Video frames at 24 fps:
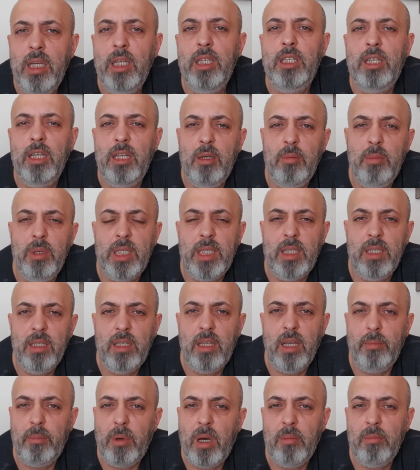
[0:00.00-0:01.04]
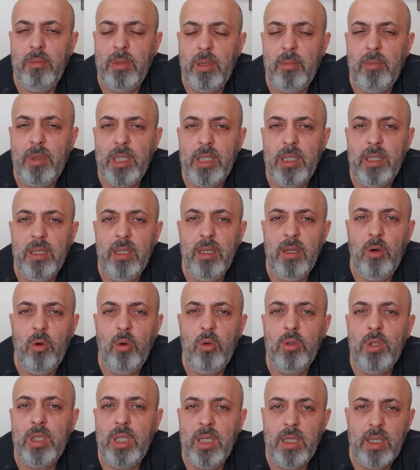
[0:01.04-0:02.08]
incelemesini tamamlamadı.
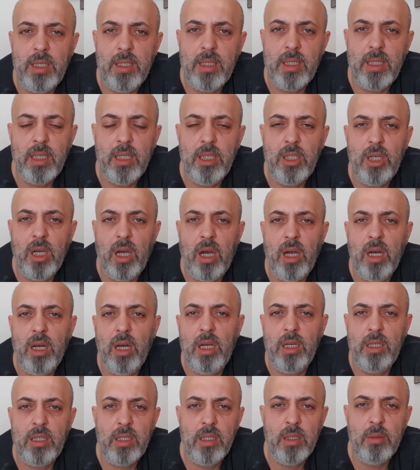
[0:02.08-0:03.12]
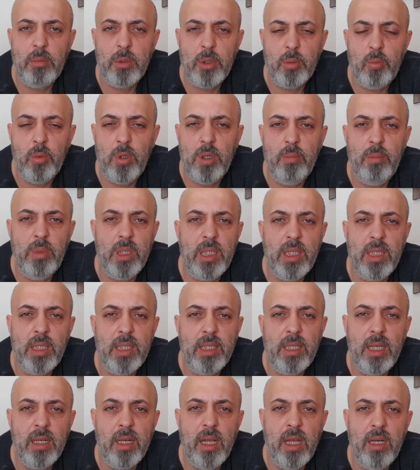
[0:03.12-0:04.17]
18 kişi ağırlaştırılmış müebbet
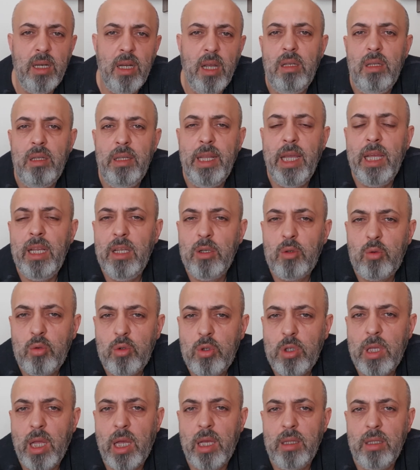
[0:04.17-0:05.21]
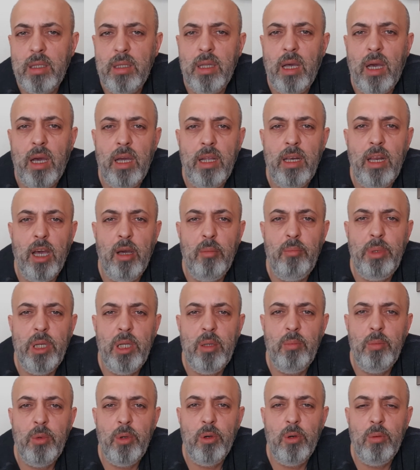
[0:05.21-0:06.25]
istenen neyle suçlandığını hala
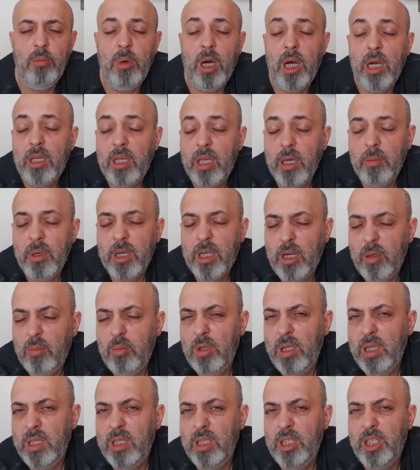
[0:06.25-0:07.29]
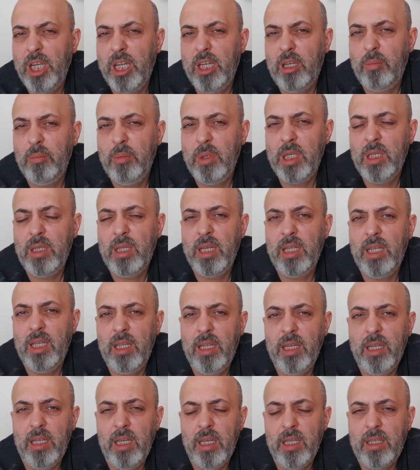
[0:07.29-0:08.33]
bilmiyor. Mahkeme kabul edecek mi?
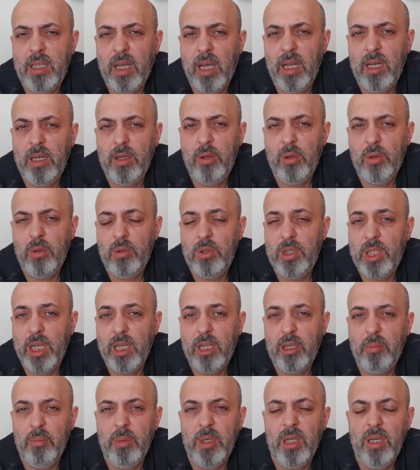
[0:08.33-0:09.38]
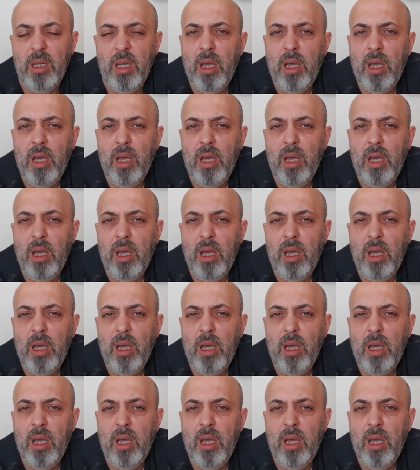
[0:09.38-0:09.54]
Delilleri yeterli görecek mi?